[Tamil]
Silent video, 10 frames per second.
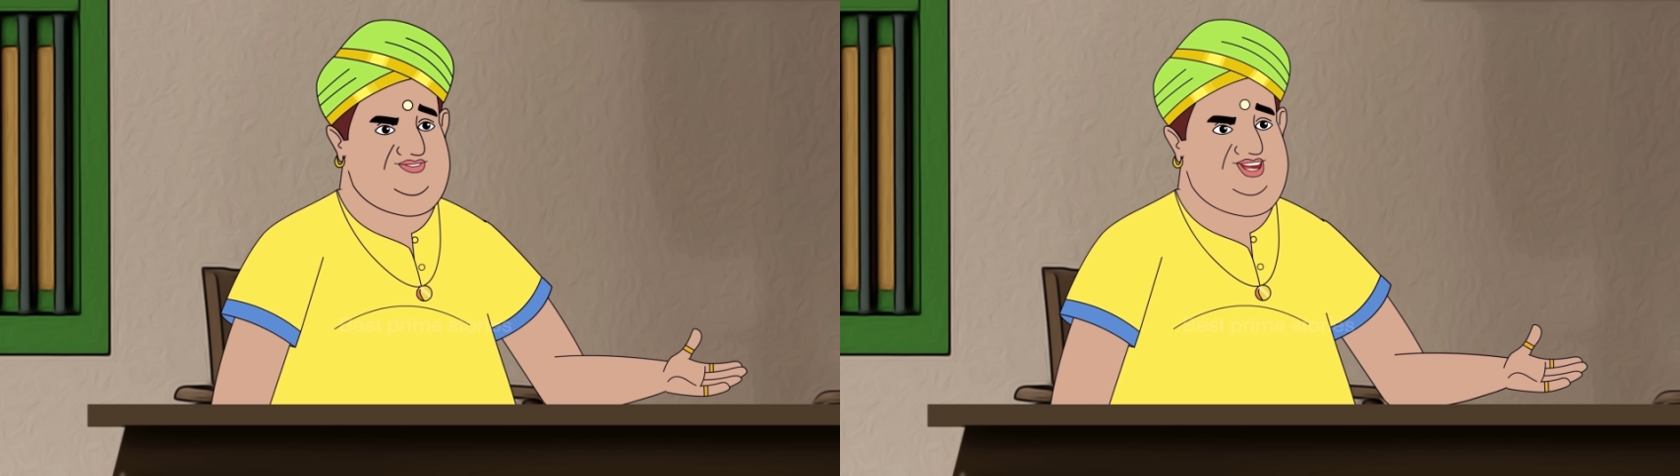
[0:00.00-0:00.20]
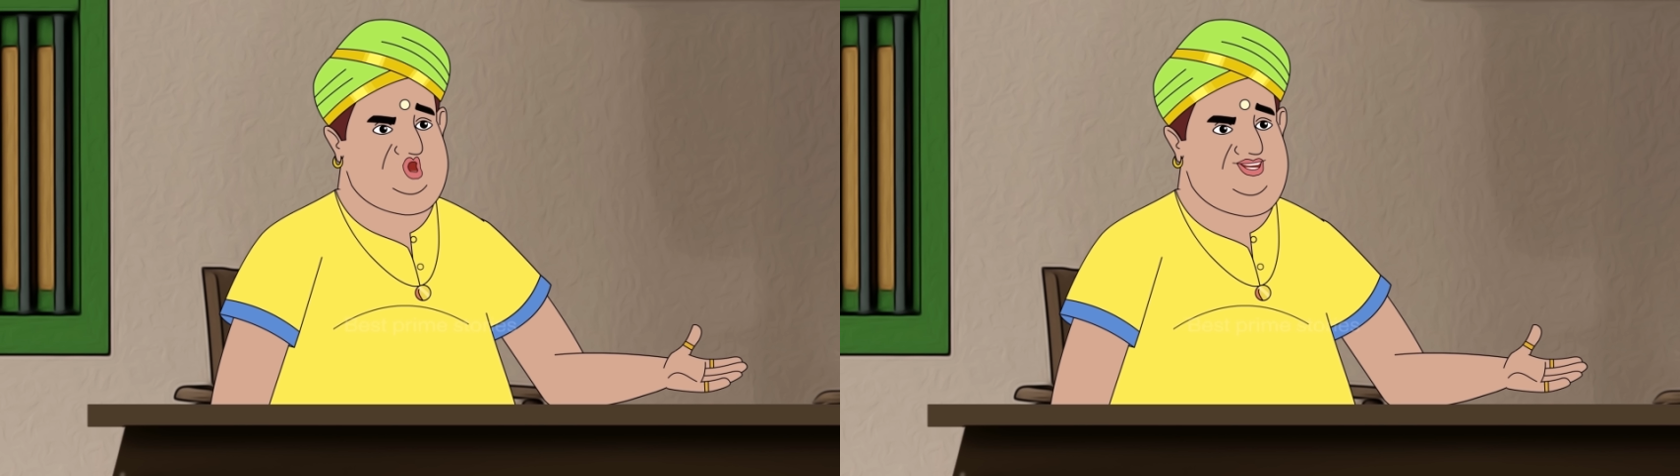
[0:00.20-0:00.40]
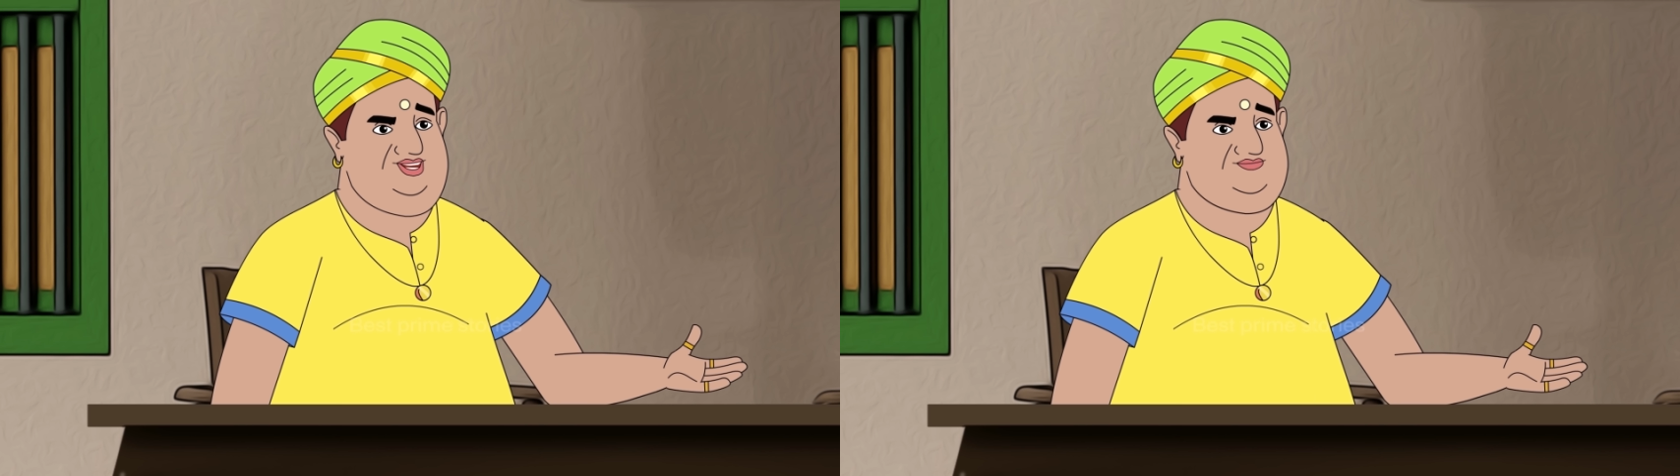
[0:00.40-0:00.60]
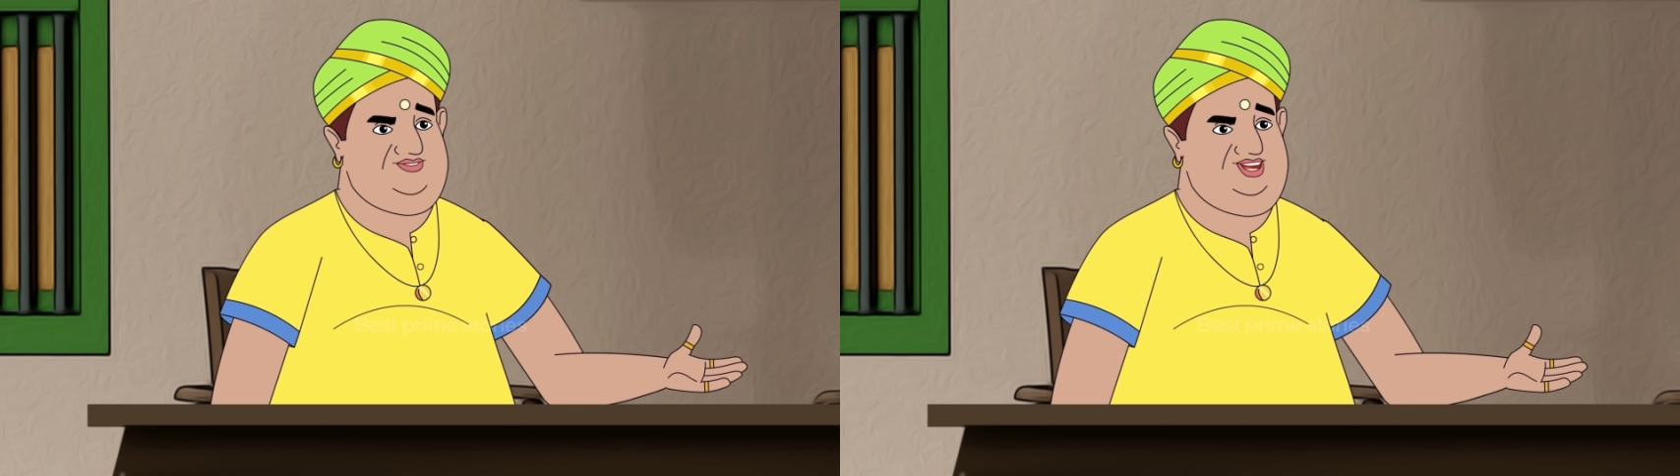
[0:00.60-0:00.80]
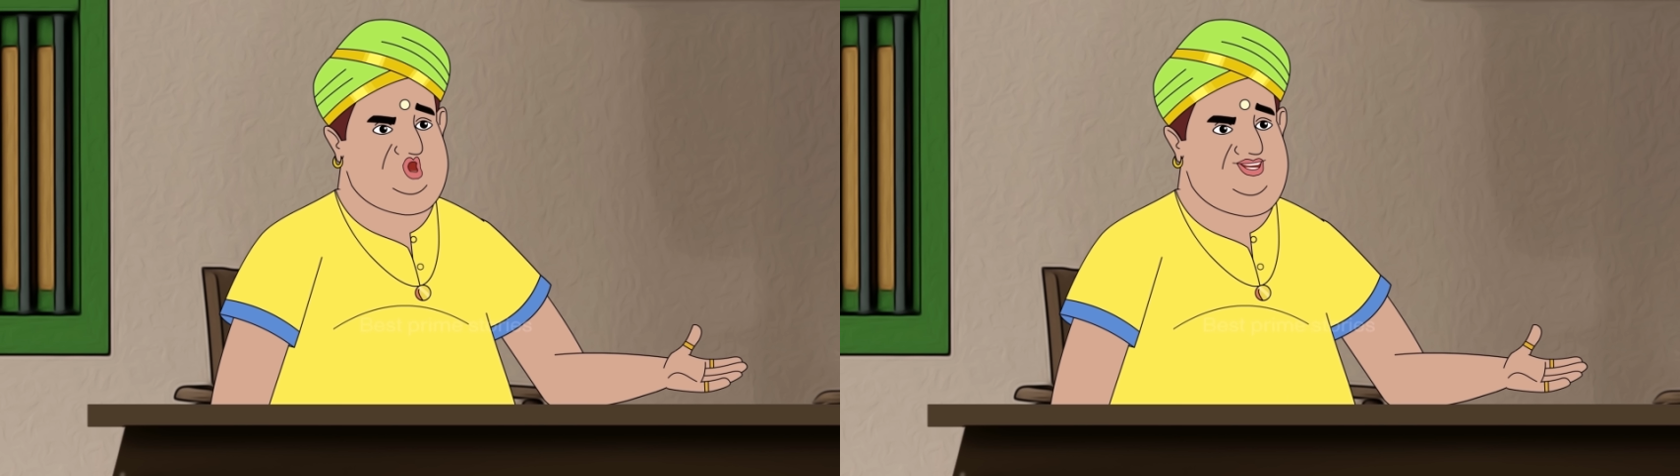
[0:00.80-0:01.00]
நான் இது
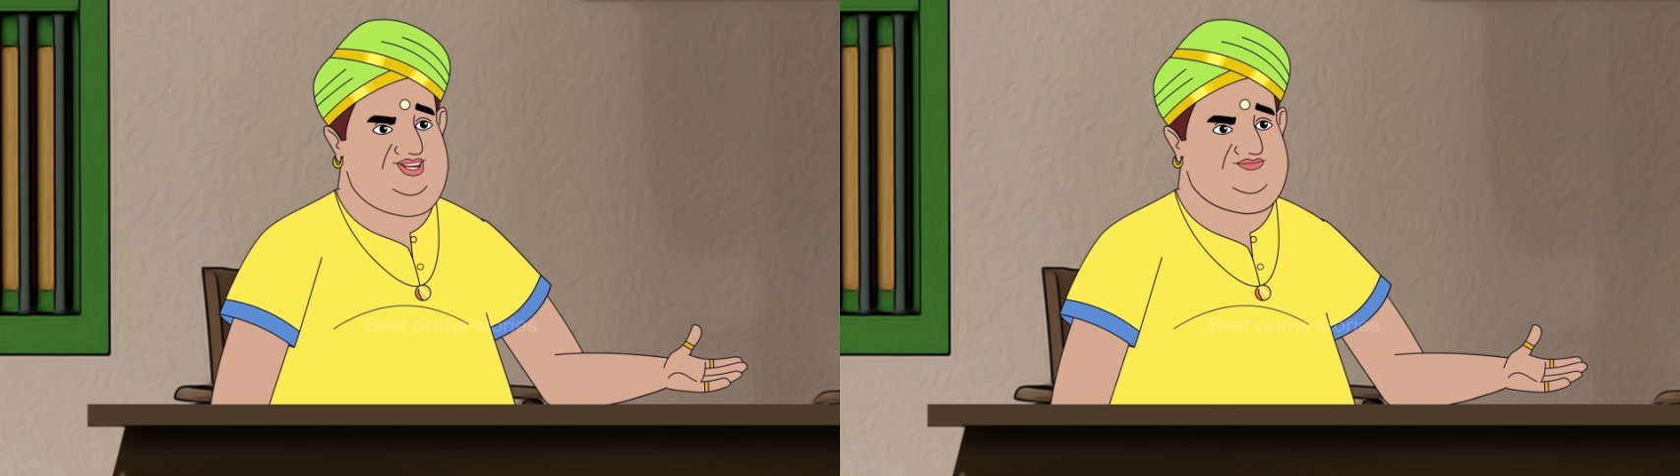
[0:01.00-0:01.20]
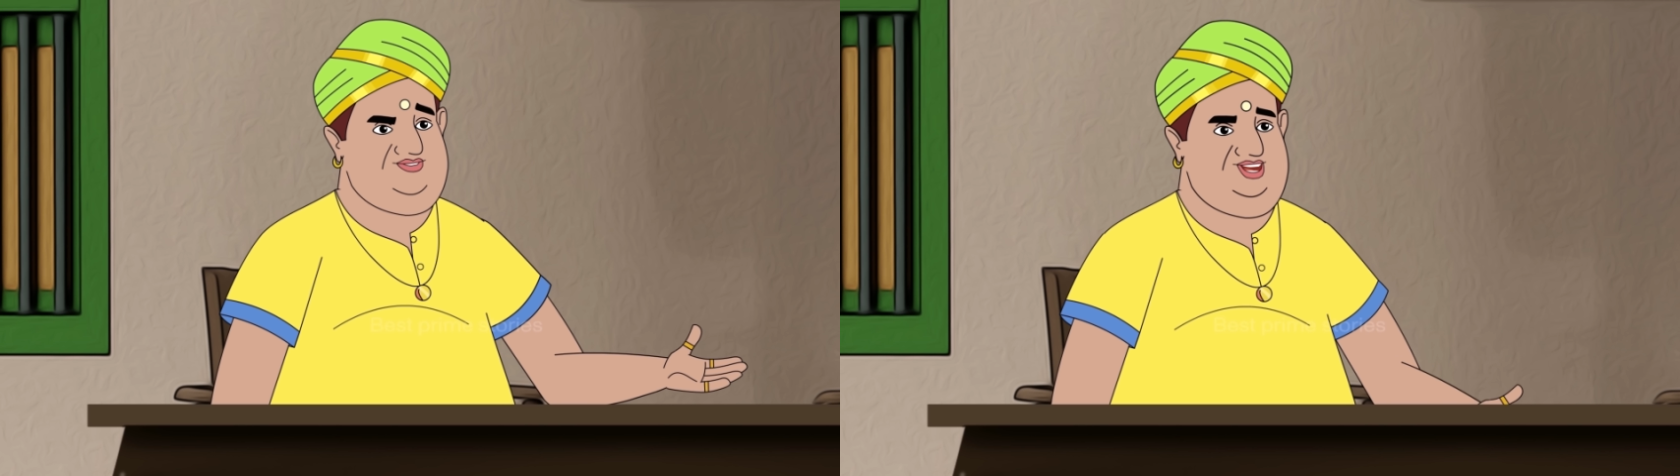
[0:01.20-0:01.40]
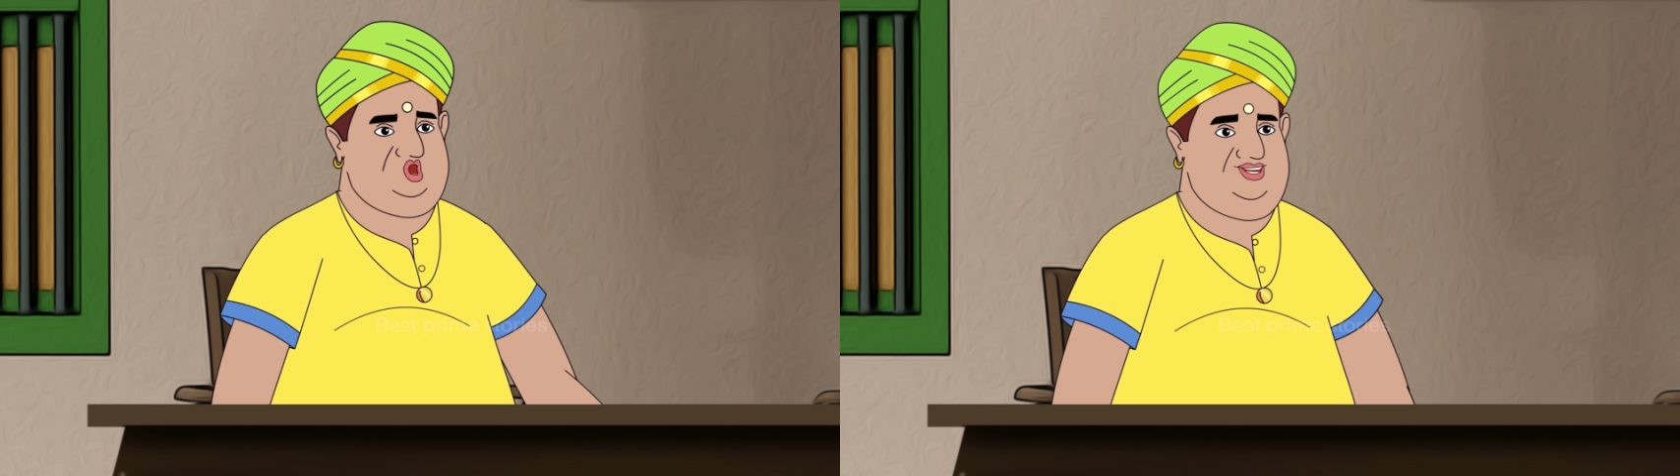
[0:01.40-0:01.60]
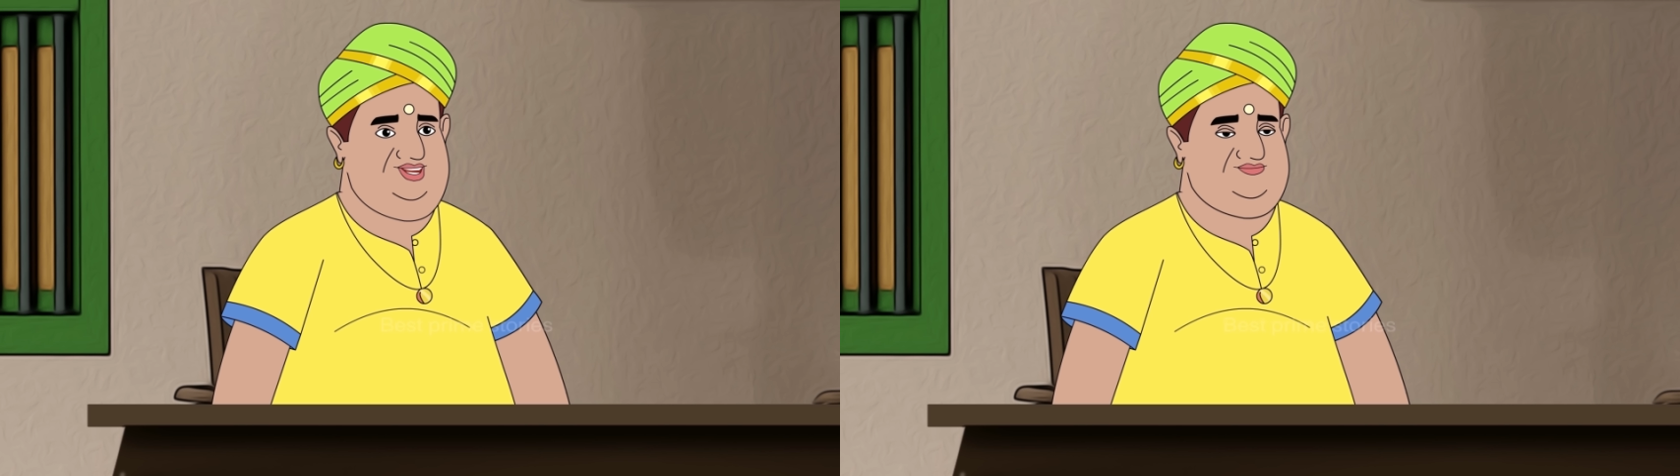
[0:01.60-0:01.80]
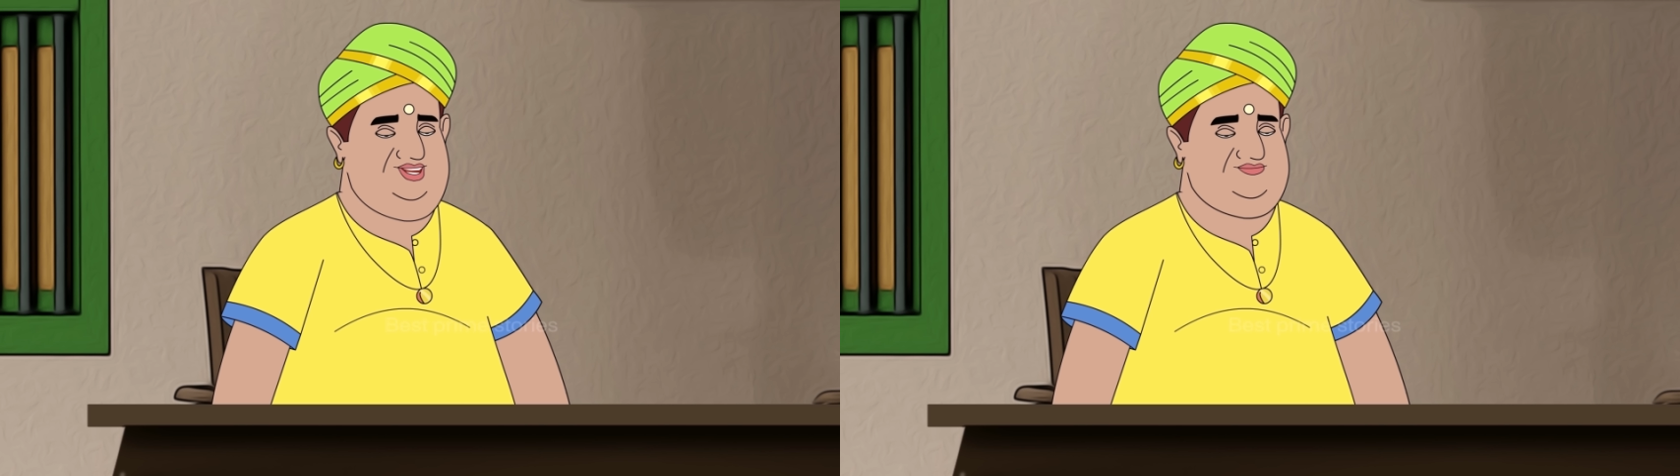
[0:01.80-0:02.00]
வரைக்கும் சாப்பிடாத
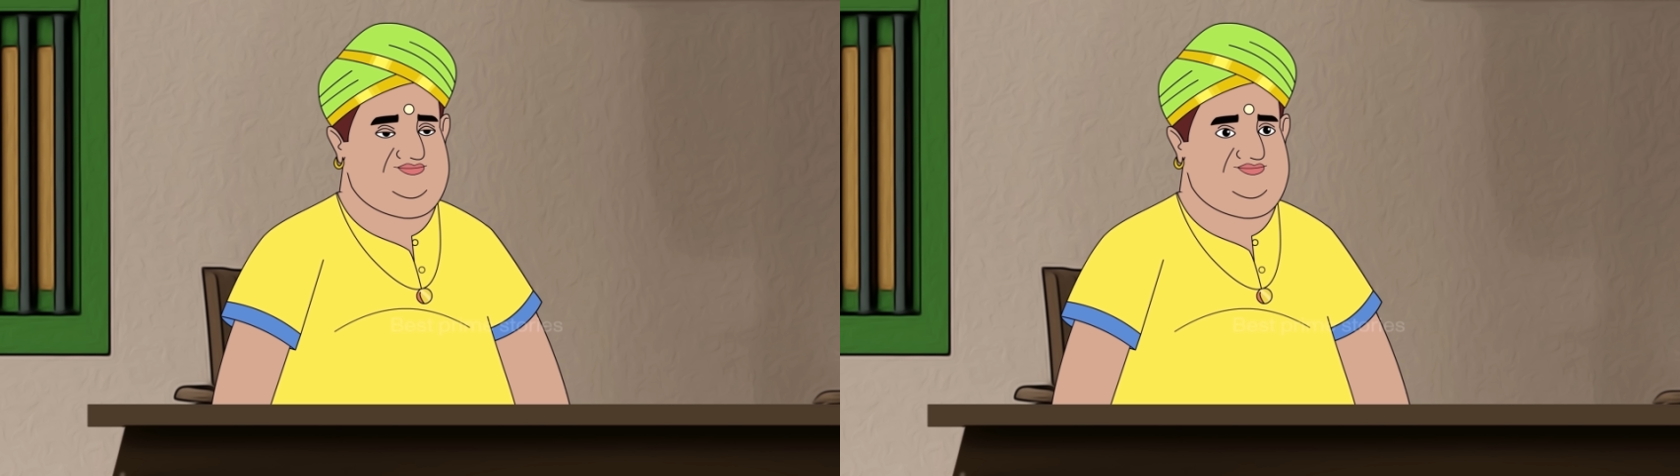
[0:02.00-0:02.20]
சமையலை செஞ்சு